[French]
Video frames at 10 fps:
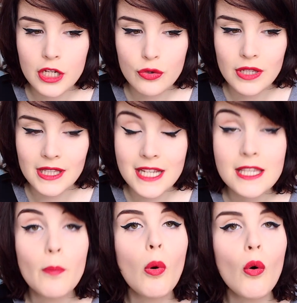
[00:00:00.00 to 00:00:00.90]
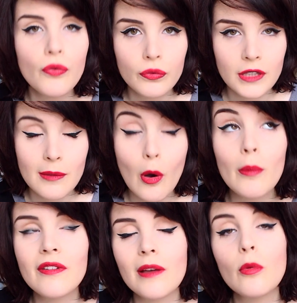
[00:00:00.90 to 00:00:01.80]
et je déteste profondément
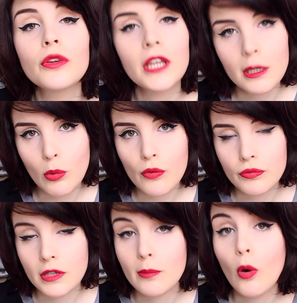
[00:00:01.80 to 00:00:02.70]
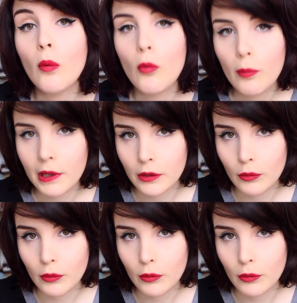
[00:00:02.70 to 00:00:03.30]
profondément, mais vraiment très profondément, mon prénom.